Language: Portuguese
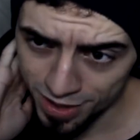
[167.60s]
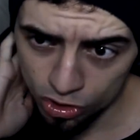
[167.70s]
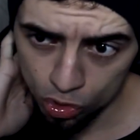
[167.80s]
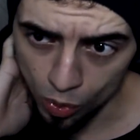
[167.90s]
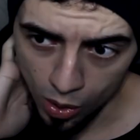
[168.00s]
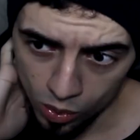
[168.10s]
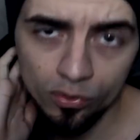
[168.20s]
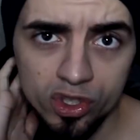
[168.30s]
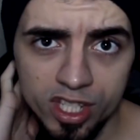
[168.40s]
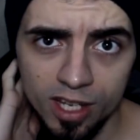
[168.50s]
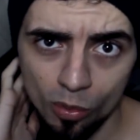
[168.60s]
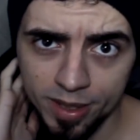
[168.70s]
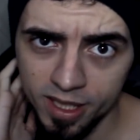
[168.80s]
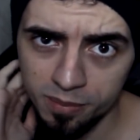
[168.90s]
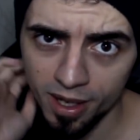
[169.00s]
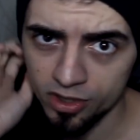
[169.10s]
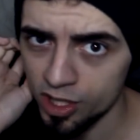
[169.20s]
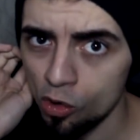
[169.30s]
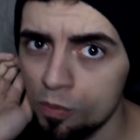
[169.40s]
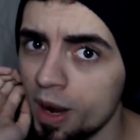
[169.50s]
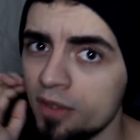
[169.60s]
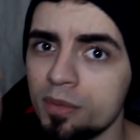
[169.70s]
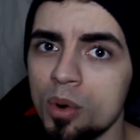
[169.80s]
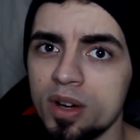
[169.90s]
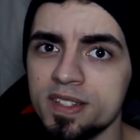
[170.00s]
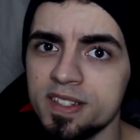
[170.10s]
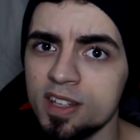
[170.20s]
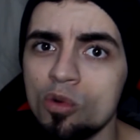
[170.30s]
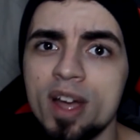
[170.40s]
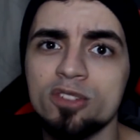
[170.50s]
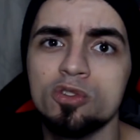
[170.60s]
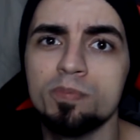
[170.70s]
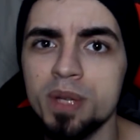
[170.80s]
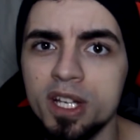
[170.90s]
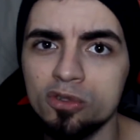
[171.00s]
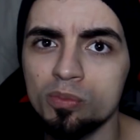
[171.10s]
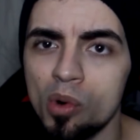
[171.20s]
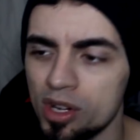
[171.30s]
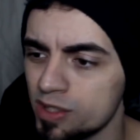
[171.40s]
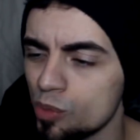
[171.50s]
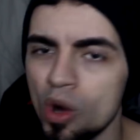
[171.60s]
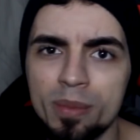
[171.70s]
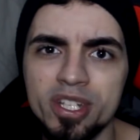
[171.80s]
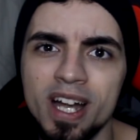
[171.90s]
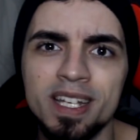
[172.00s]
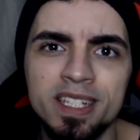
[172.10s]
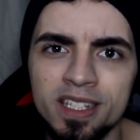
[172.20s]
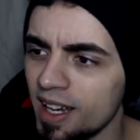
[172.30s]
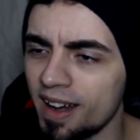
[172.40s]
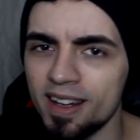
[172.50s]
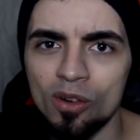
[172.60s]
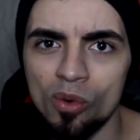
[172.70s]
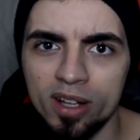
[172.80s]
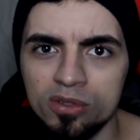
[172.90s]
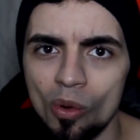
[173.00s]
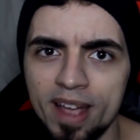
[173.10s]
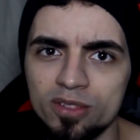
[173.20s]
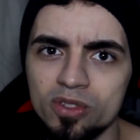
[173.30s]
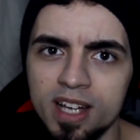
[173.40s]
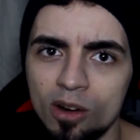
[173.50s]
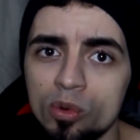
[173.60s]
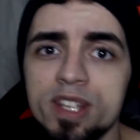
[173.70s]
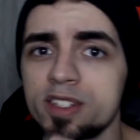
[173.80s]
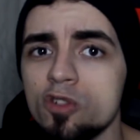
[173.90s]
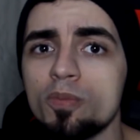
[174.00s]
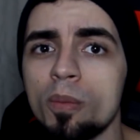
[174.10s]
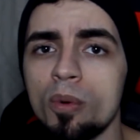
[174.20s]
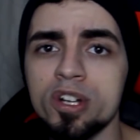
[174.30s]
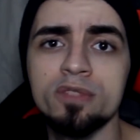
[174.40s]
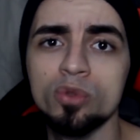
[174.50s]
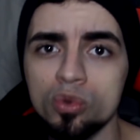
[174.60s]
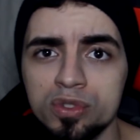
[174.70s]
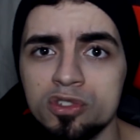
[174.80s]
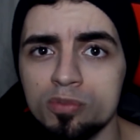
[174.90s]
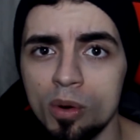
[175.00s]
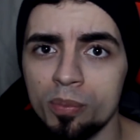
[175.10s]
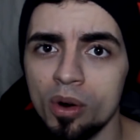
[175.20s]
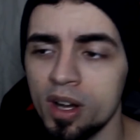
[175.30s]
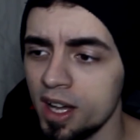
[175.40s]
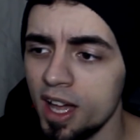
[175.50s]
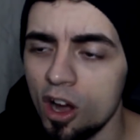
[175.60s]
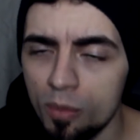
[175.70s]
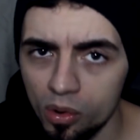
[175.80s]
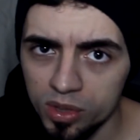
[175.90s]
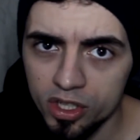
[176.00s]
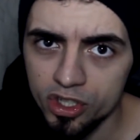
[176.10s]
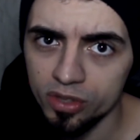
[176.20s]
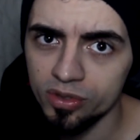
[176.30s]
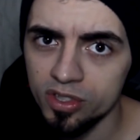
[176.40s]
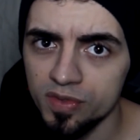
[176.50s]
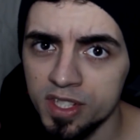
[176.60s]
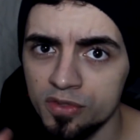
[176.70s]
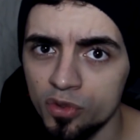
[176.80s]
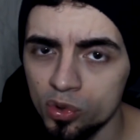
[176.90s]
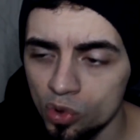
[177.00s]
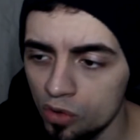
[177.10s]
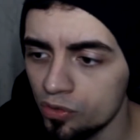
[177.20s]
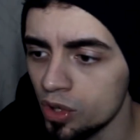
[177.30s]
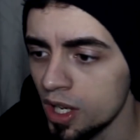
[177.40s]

Pessoal, você, comenta aqui embaixo baixo. Você acompanhava boxe, você conhece os pica do boxe, Mohamed Ali, caralho, a 4, conhece os caras, conhecia o Popó, já viu lutas do Popó. É um bagulho antigo, então se você for novo,